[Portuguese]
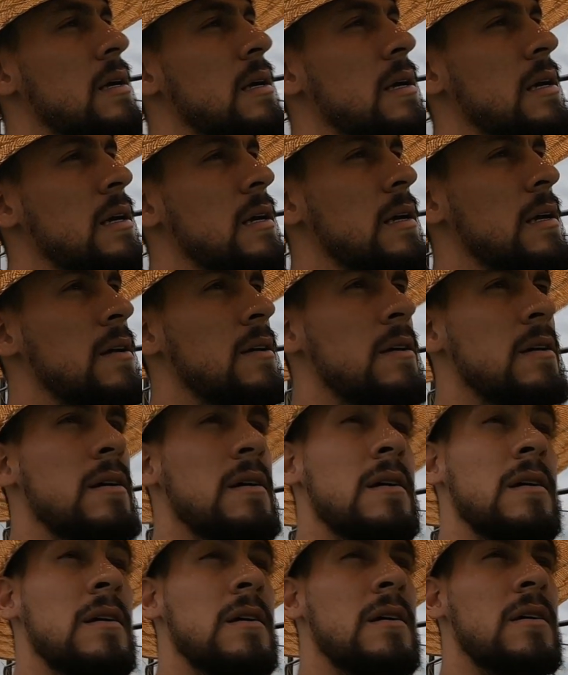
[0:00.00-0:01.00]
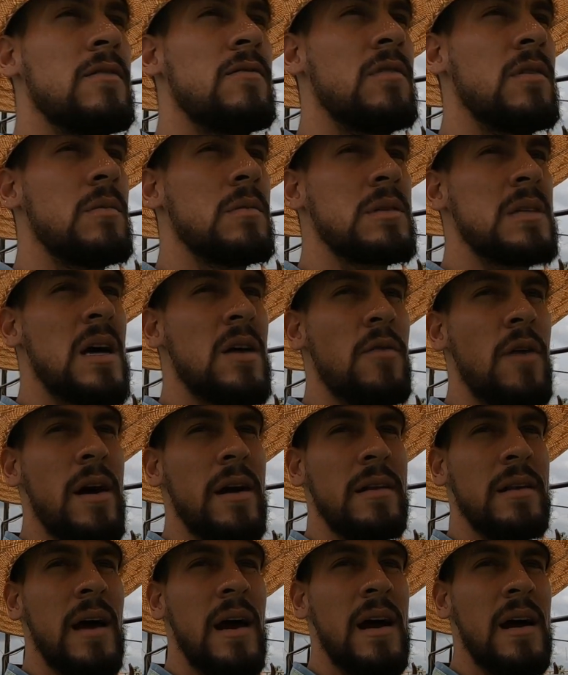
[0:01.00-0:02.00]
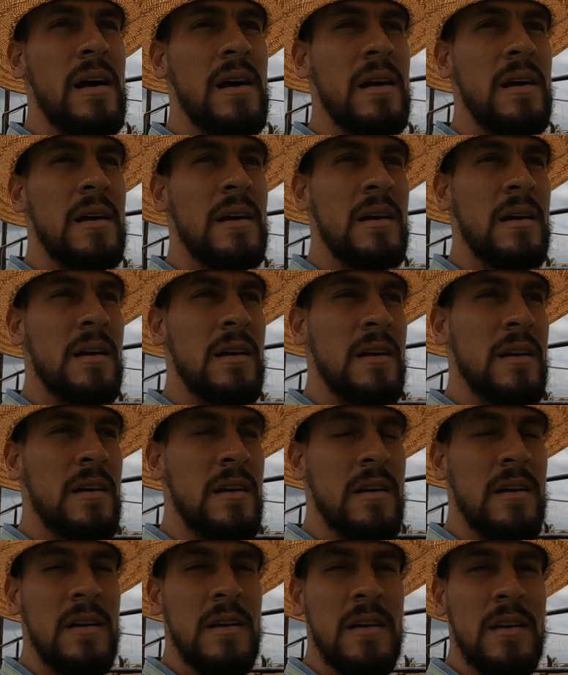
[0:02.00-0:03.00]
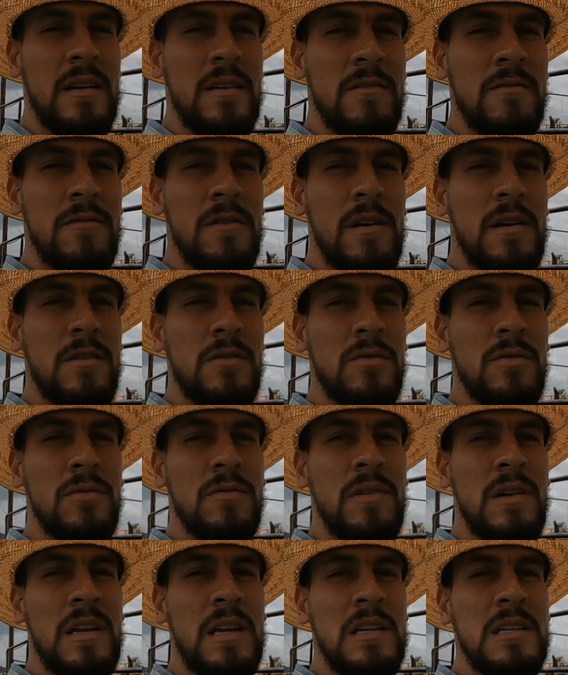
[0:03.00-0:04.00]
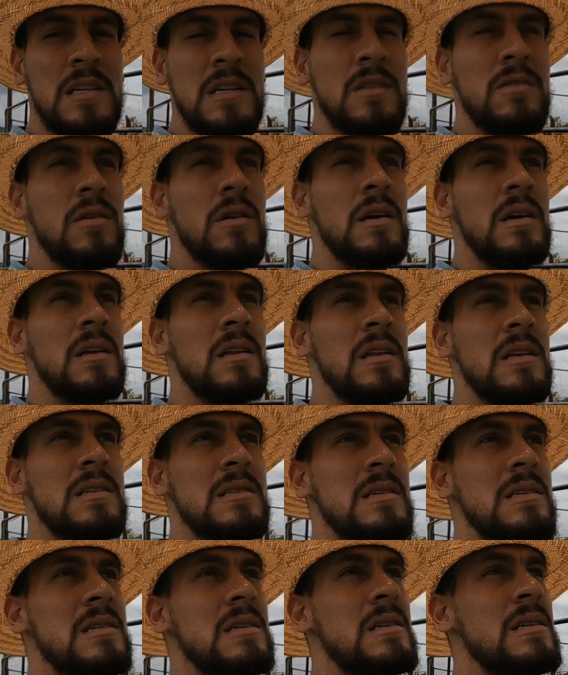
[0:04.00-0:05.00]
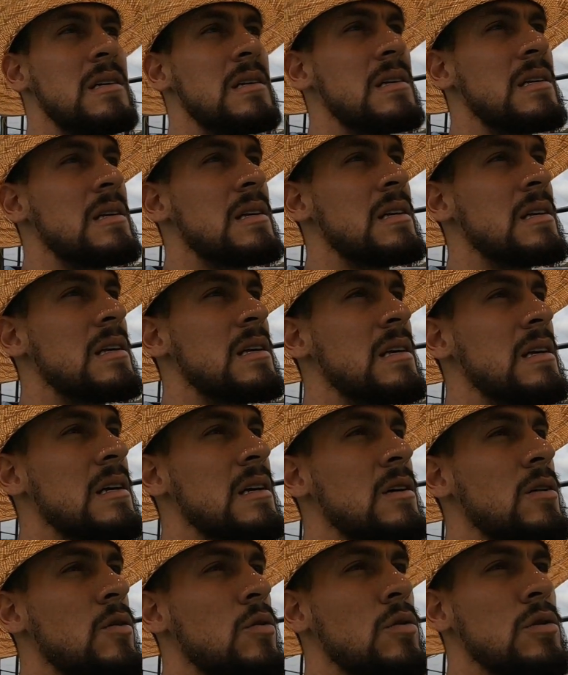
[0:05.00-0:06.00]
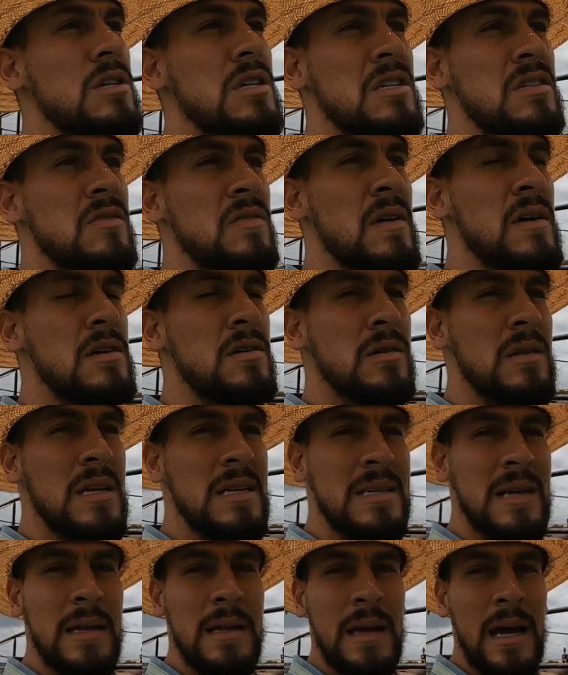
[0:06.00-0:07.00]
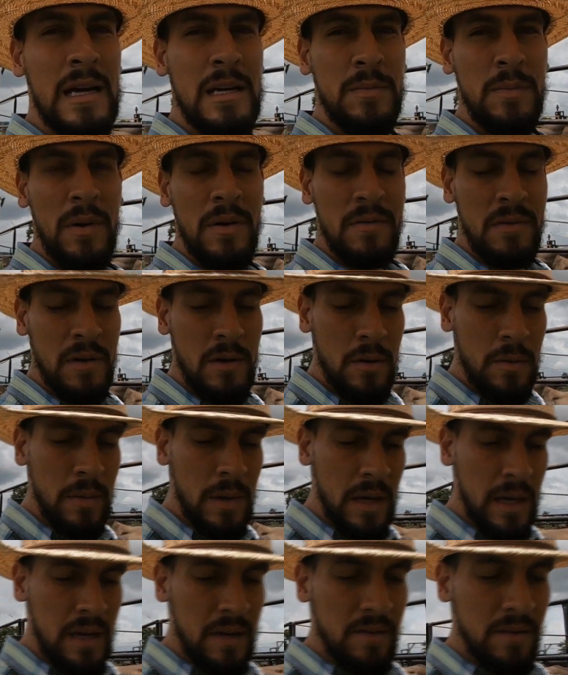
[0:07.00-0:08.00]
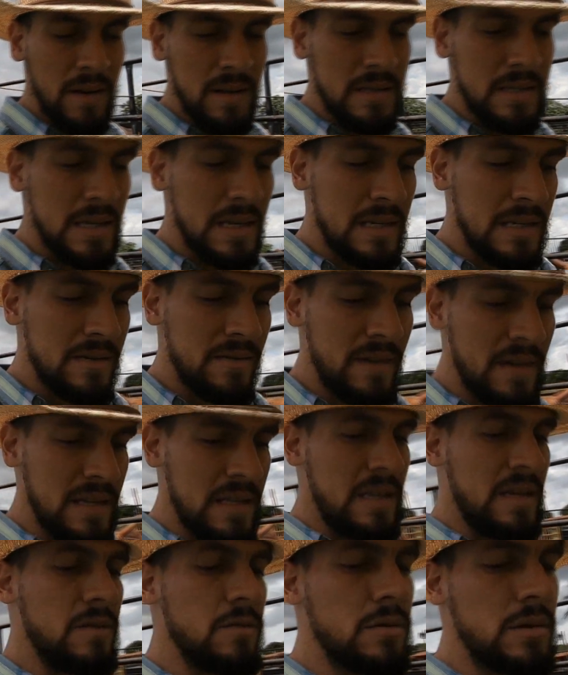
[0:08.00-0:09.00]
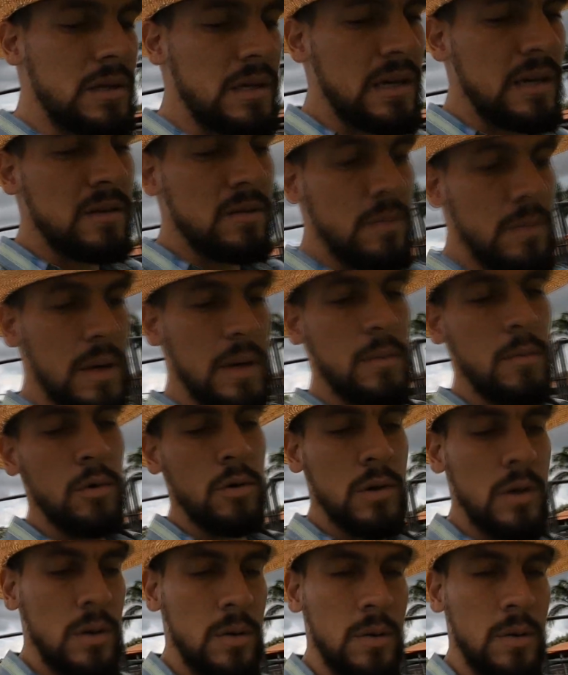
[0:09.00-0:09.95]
E vamos aguardar ver o veredito aí desse o desfecho dessa tarde para ver como é que vai ser, se vai ter o treino mesmo ou